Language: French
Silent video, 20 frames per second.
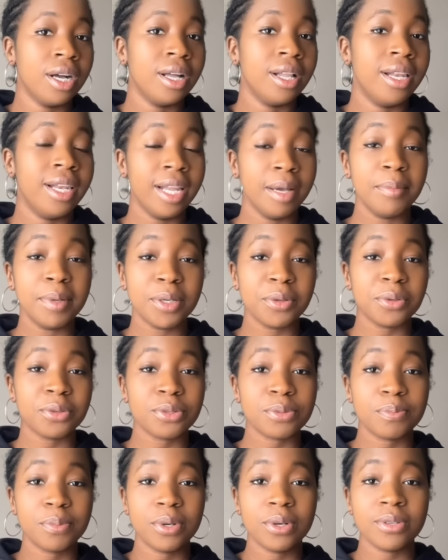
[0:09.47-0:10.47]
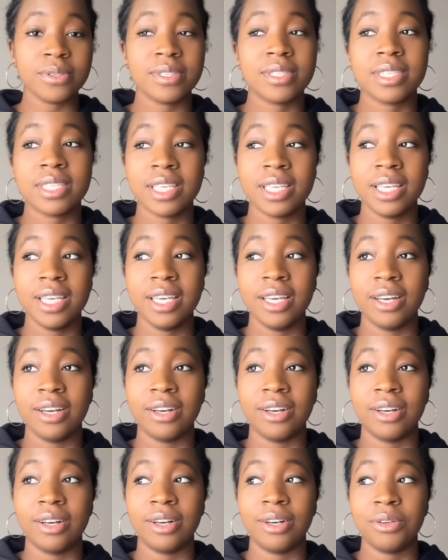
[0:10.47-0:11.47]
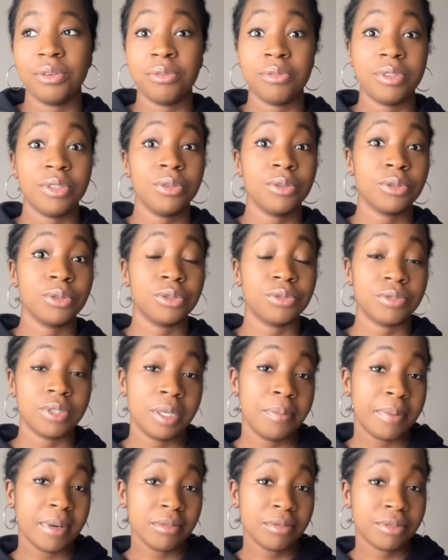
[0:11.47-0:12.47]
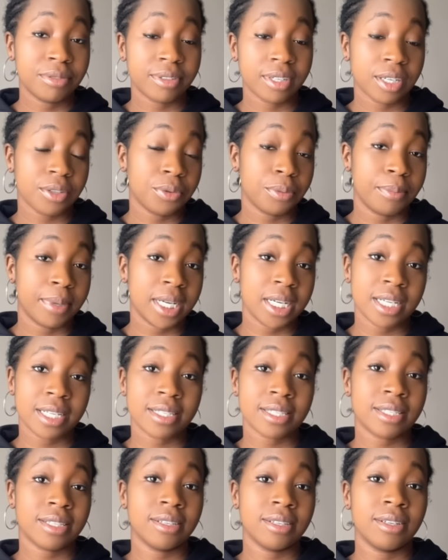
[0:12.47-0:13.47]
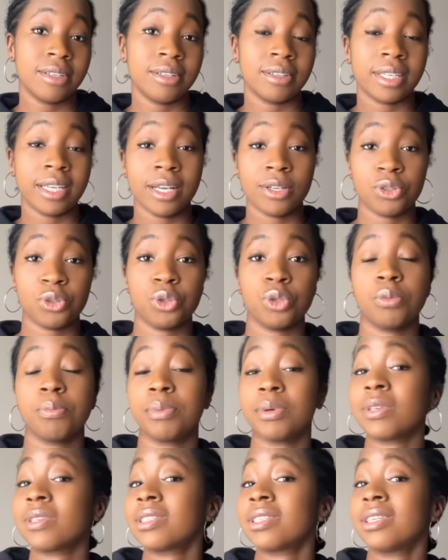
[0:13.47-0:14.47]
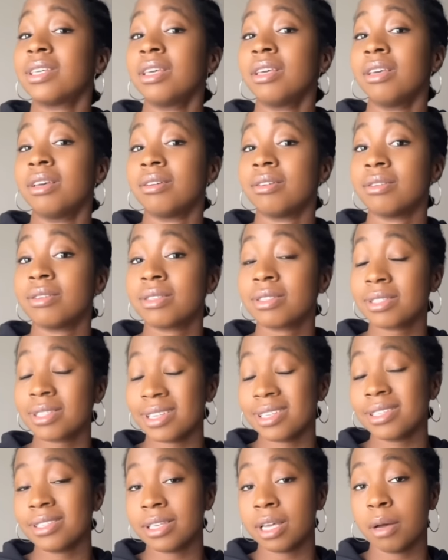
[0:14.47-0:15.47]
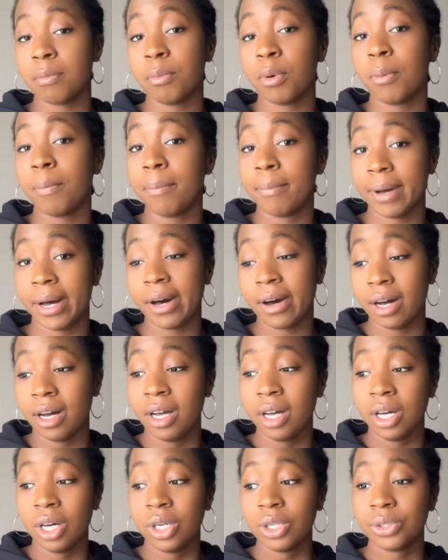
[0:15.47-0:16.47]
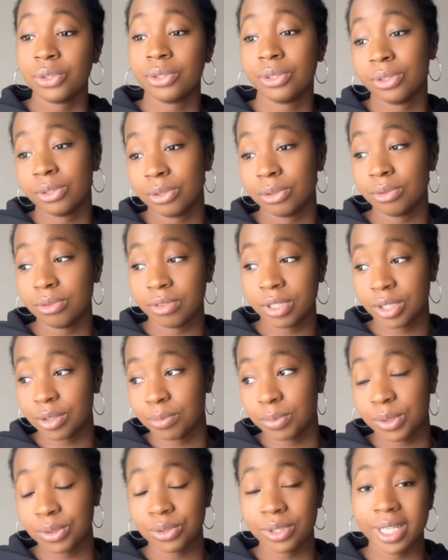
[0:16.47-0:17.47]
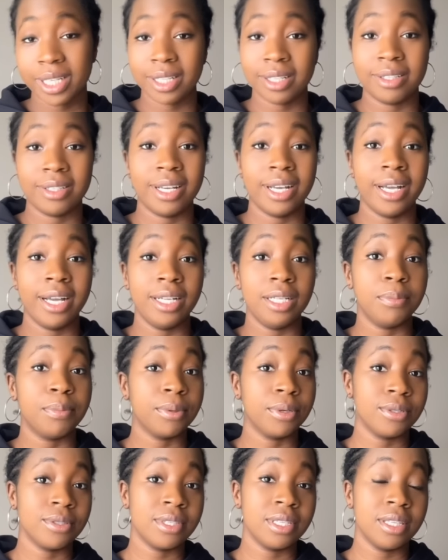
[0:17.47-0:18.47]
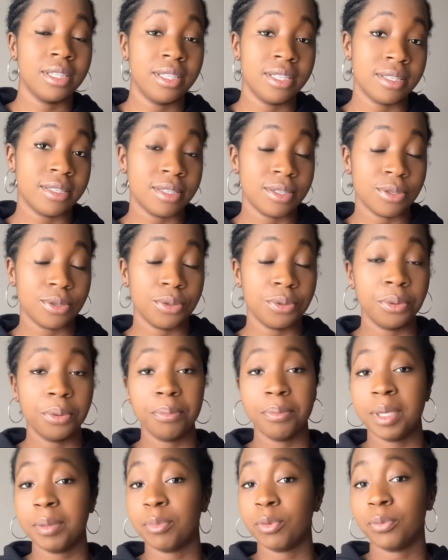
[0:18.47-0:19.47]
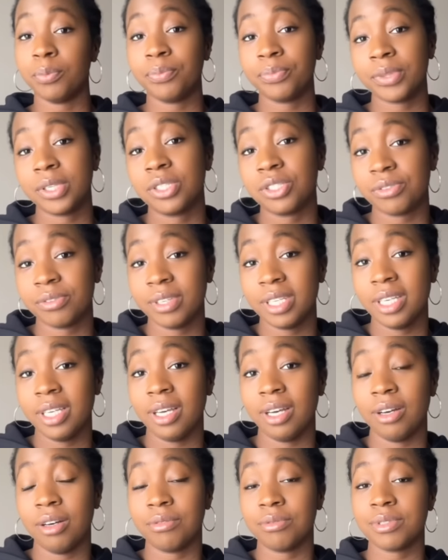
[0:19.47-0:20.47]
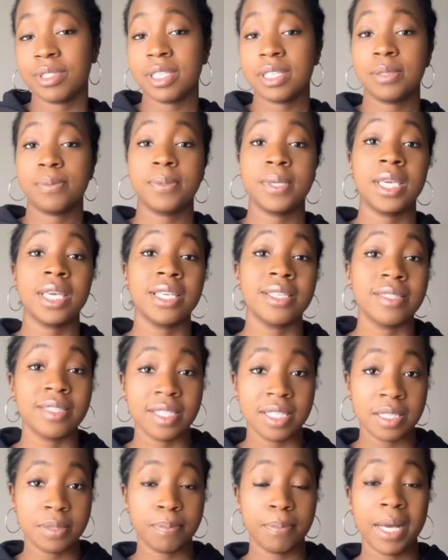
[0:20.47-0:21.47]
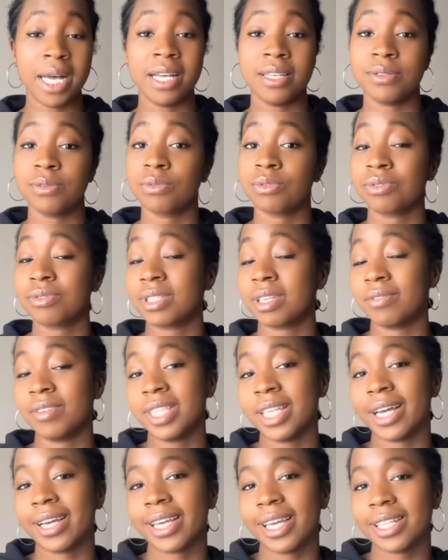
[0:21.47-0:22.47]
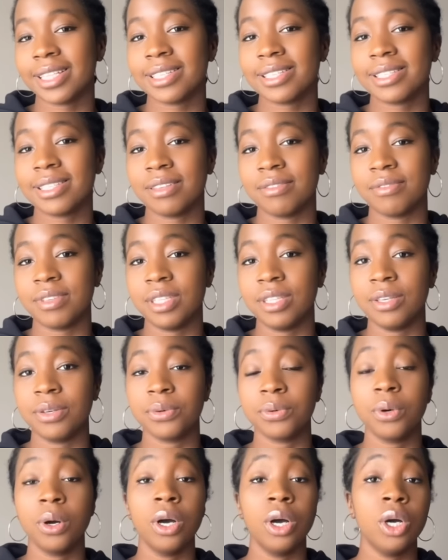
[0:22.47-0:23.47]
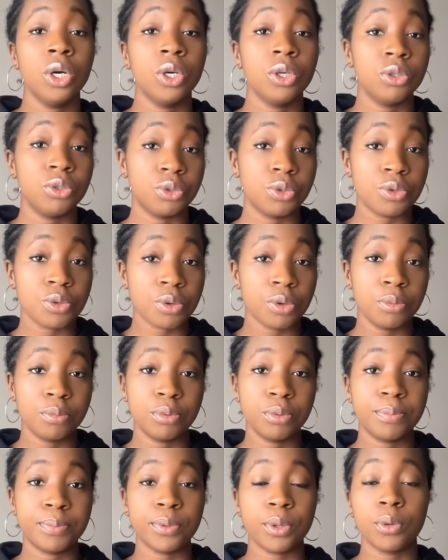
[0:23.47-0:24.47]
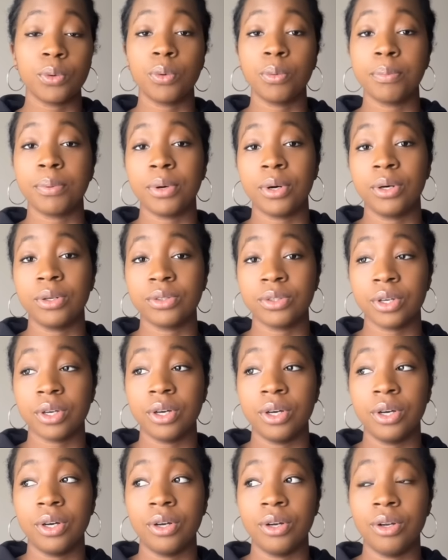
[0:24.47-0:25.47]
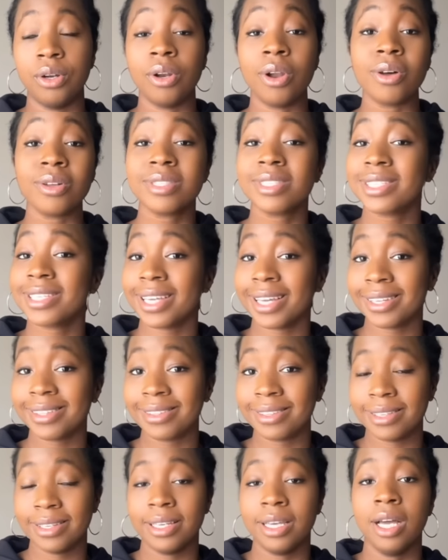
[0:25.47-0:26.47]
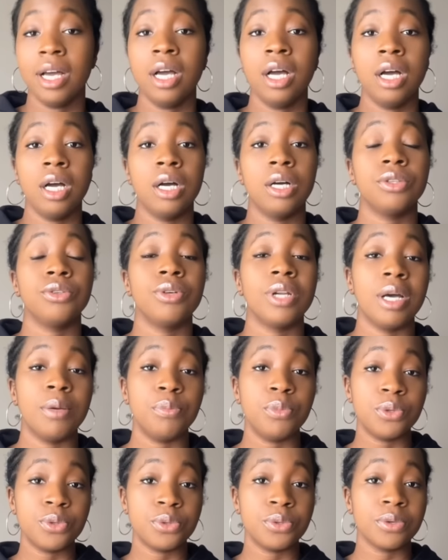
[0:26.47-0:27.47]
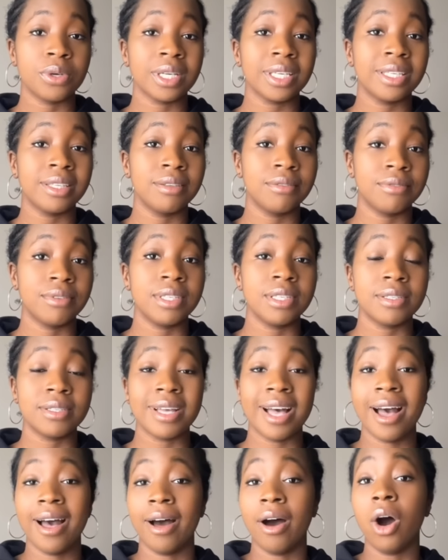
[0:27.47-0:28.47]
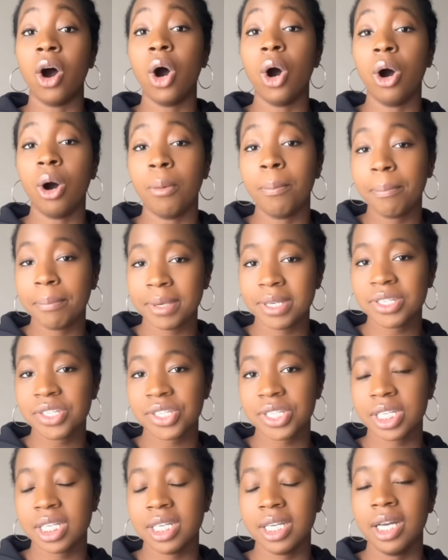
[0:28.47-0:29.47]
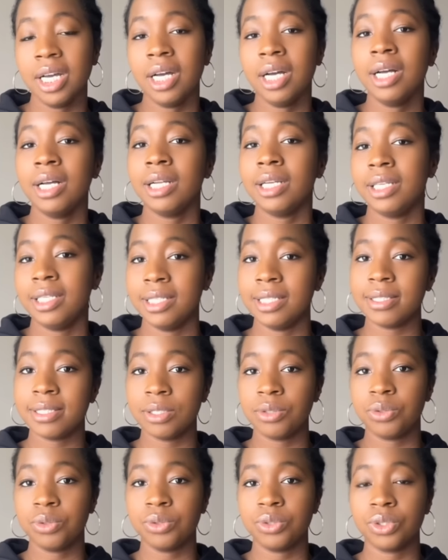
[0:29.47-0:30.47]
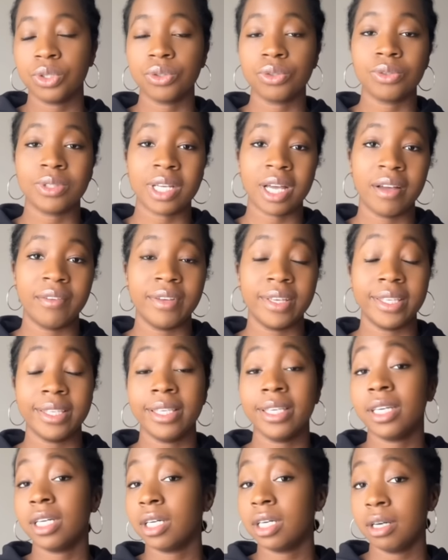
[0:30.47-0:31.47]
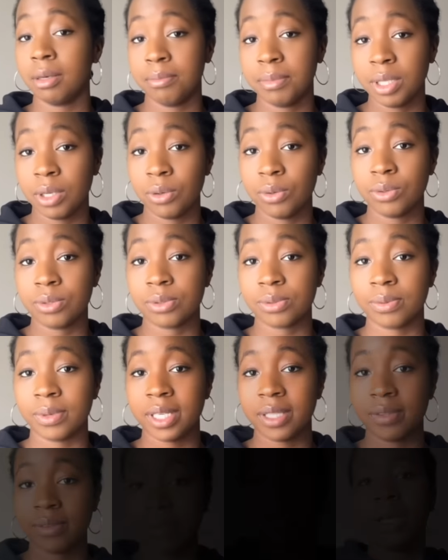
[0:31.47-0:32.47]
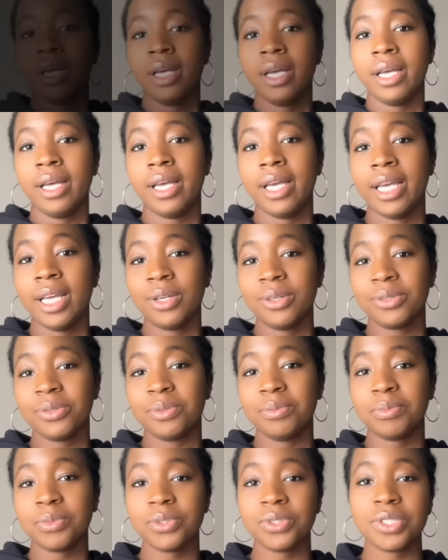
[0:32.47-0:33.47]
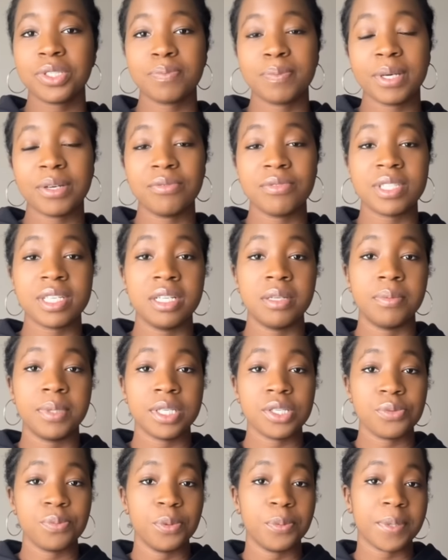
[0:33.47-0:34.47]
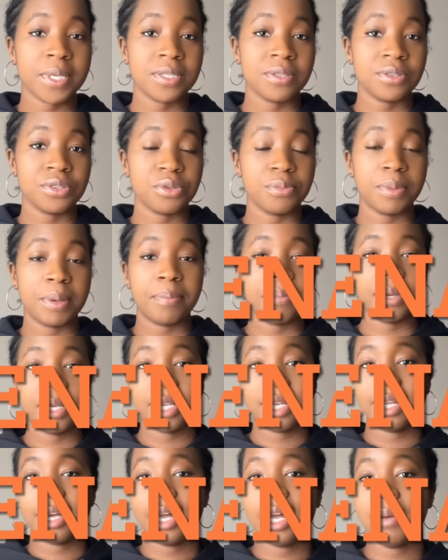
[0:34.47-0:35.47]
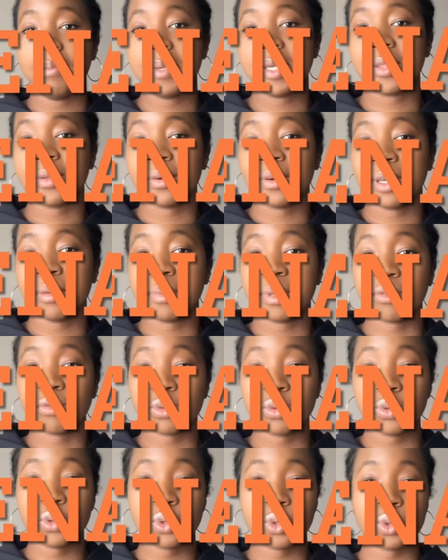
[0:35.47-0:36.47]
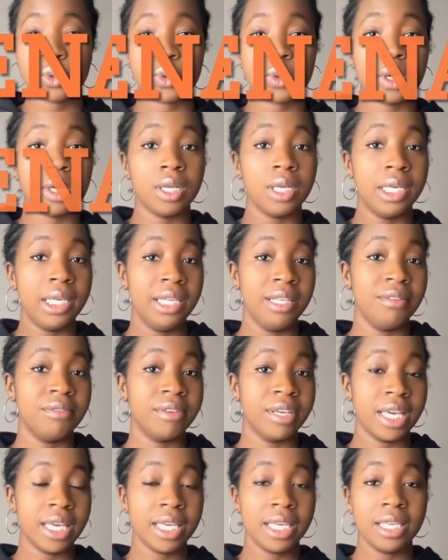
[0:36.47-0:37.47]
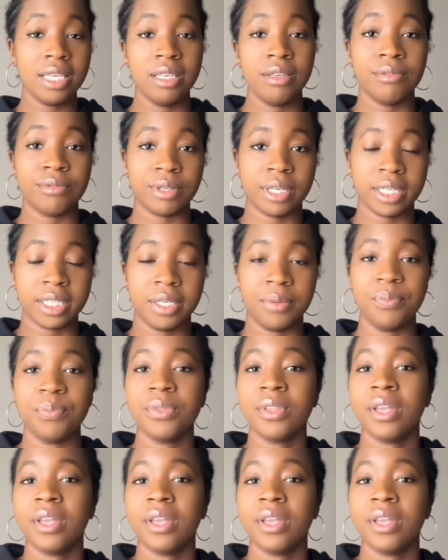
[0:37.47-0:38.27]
Là, malheureusement, c'est euh, une vidéo que je voulais pas vous faire de base, euh, car je ne pensais sincèrement pas que le gouvernement du Canada allait prendre cette décision. Mais bon, je vais vous expliquer ce qui se passe. Donc, je vous invite à regarder cette vidéo jusqu'au bout pour comprendre l'entièreté de la mesure qui vise à empêcher les étudiants de travailler comme ils le souhaitent. Hello tout le monde, j'espère que vous allez bien. Je me présente, je m'appelle Amenan et bienvenue sur l'éveil ivoirien.